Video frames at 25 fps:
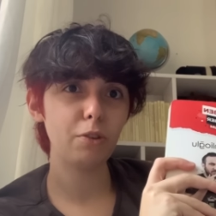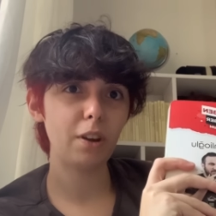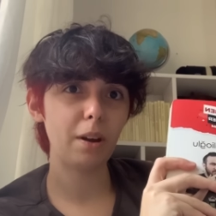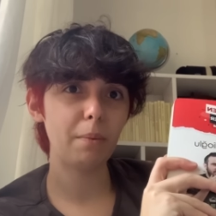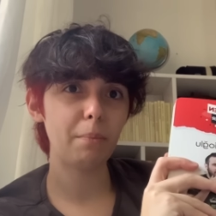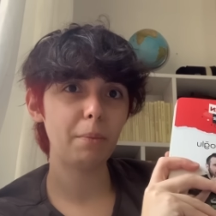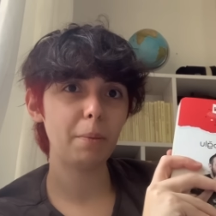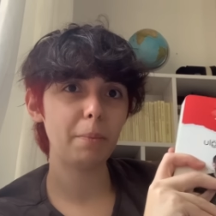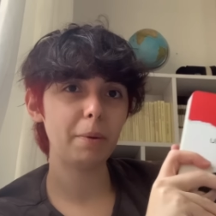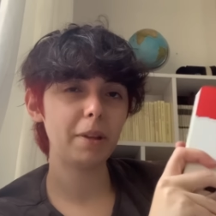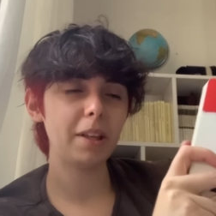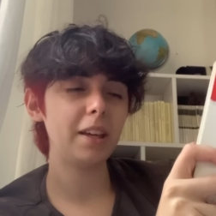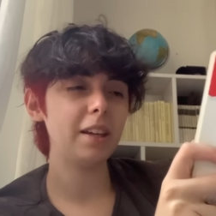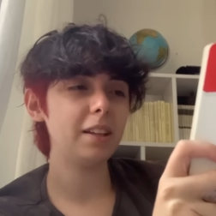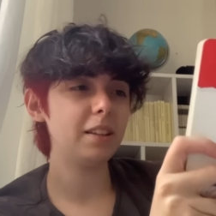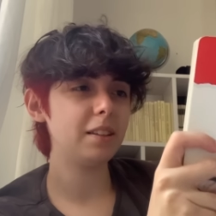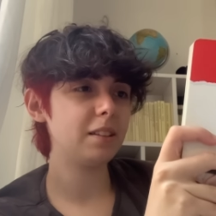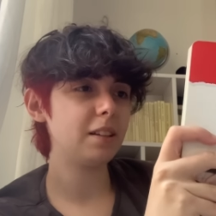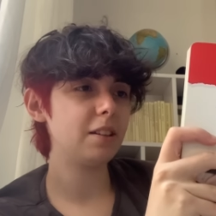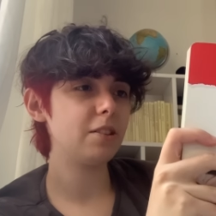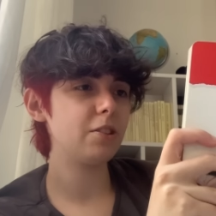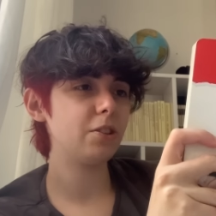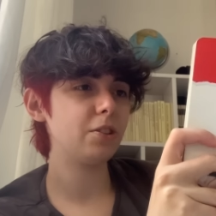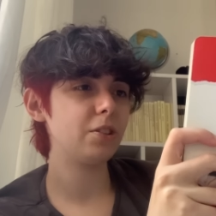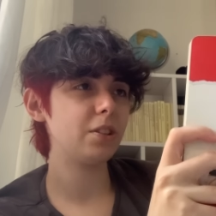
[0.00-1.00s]
yapmaya beni
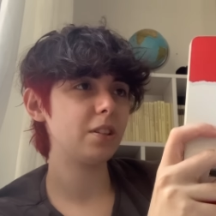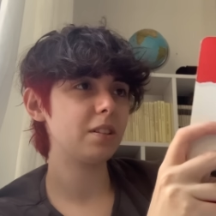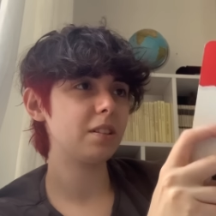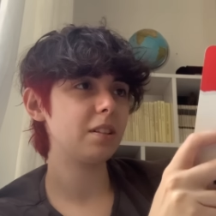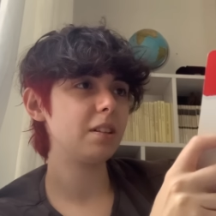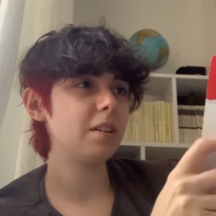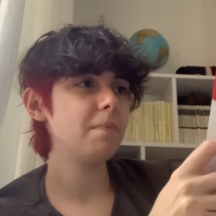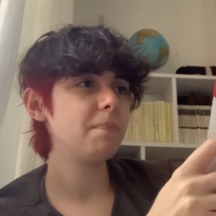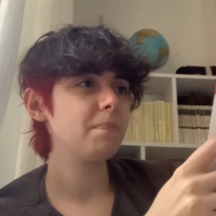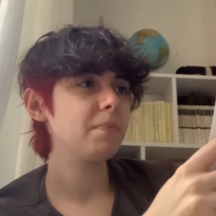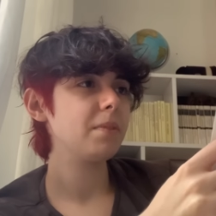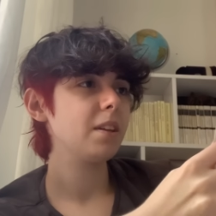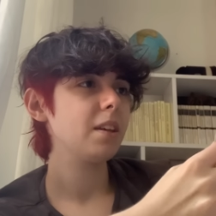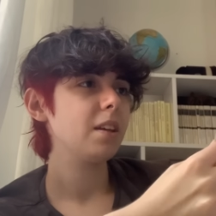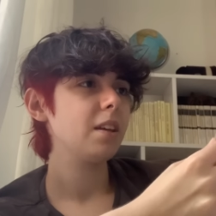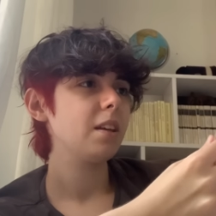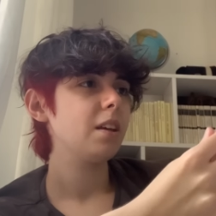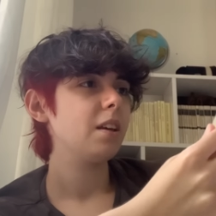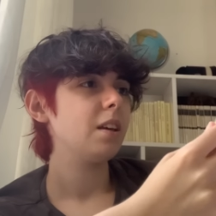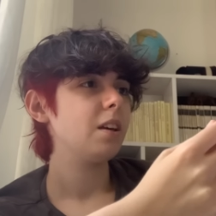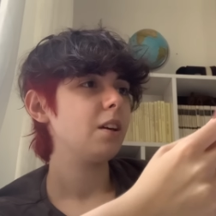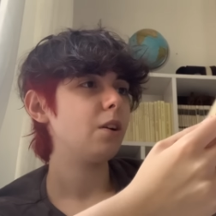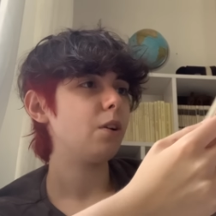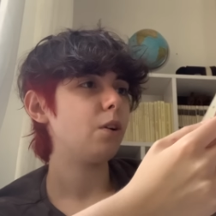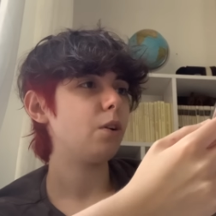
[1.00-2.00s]
itti açıkçası.
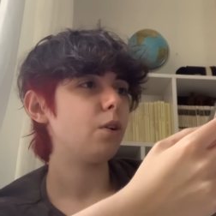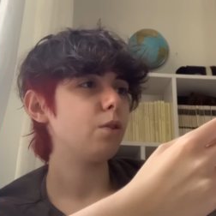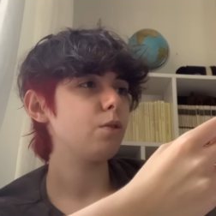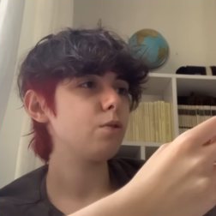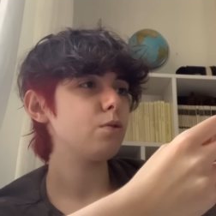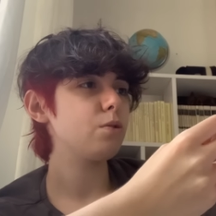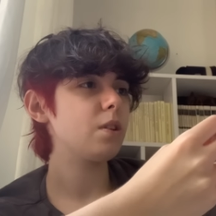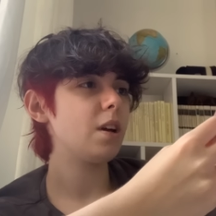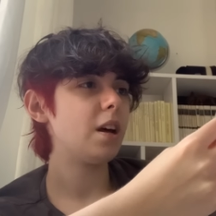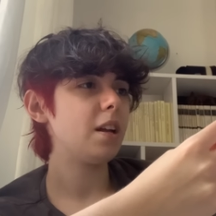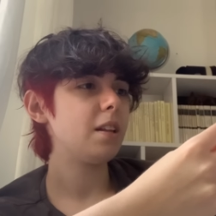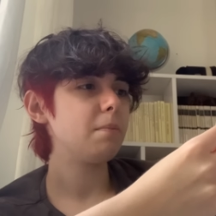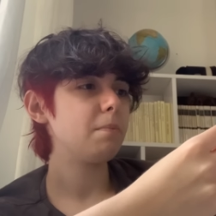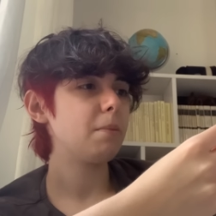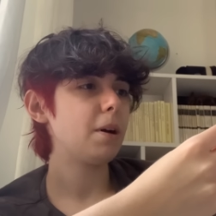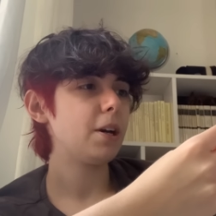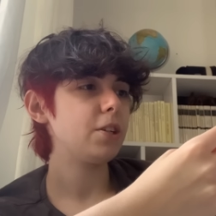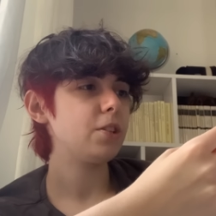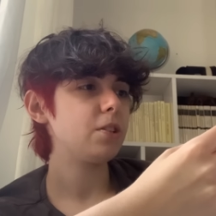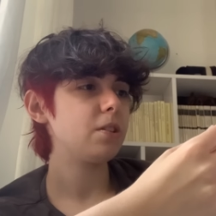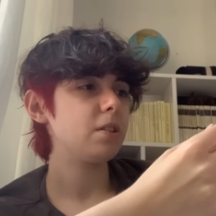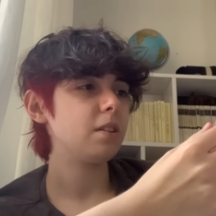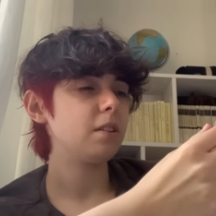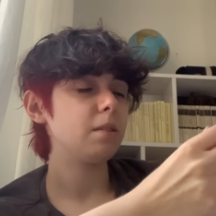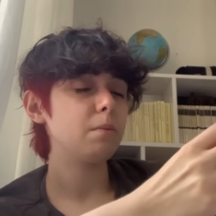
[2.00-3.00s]
O yüzden
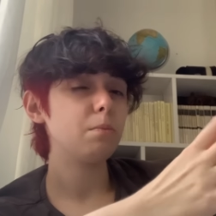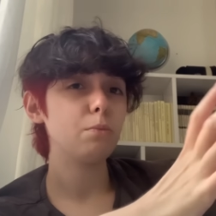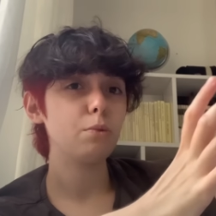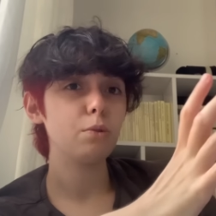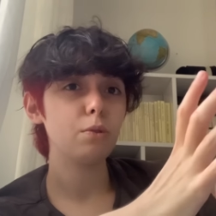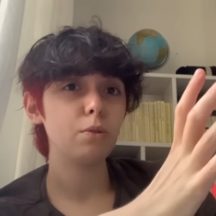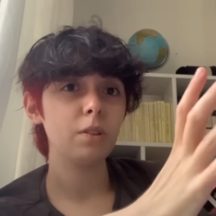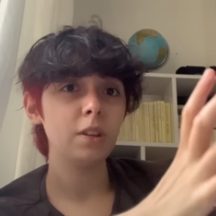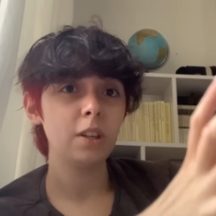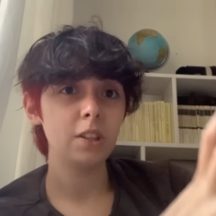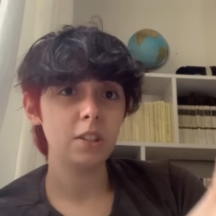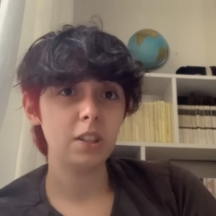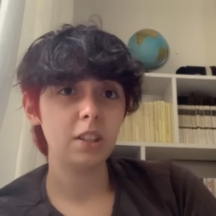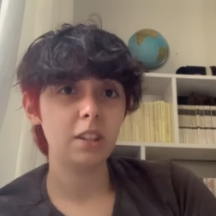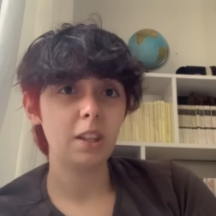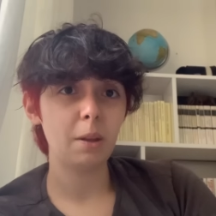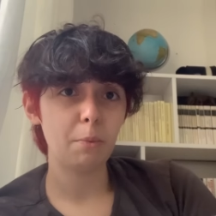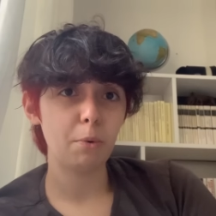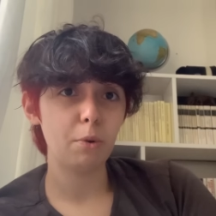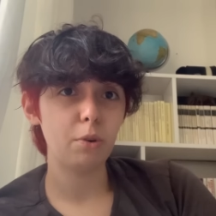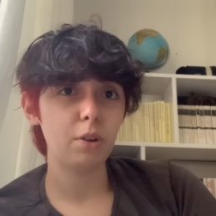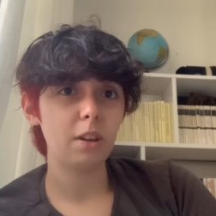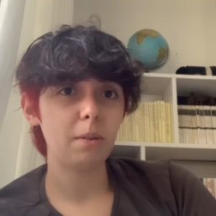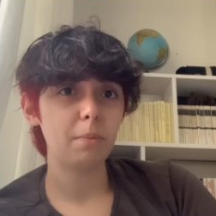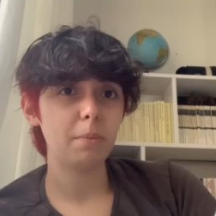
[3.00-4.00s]
başlayalım. Bugün hiç kitap
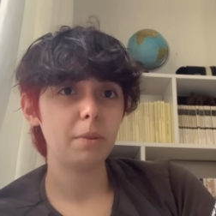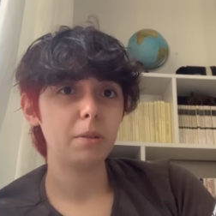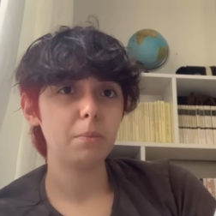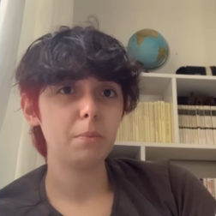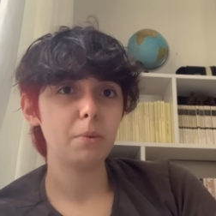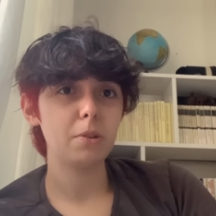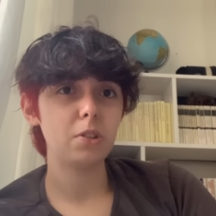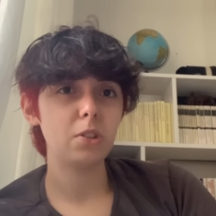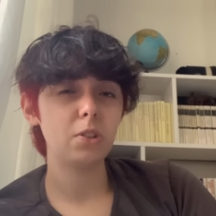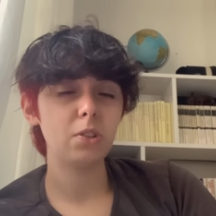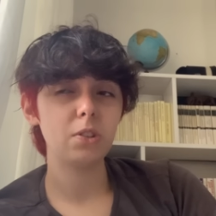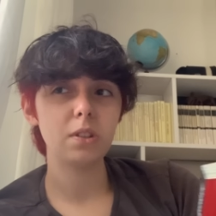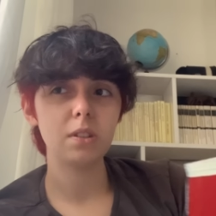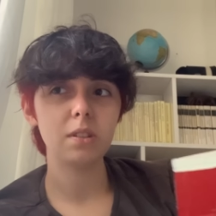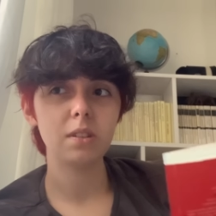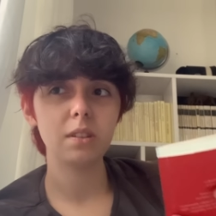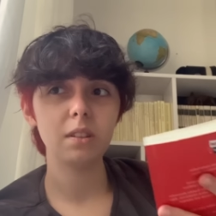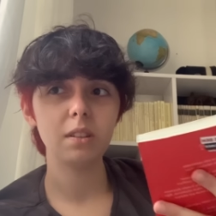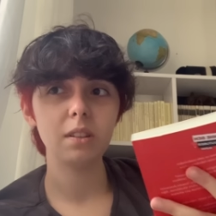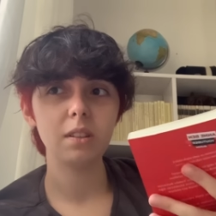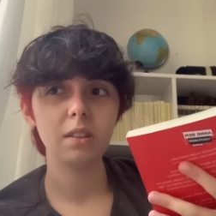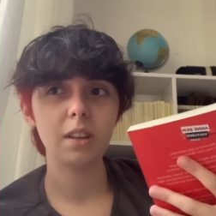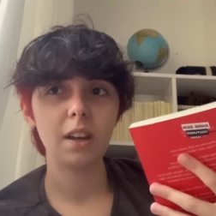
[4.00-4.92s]
okuyamadım açıkçası.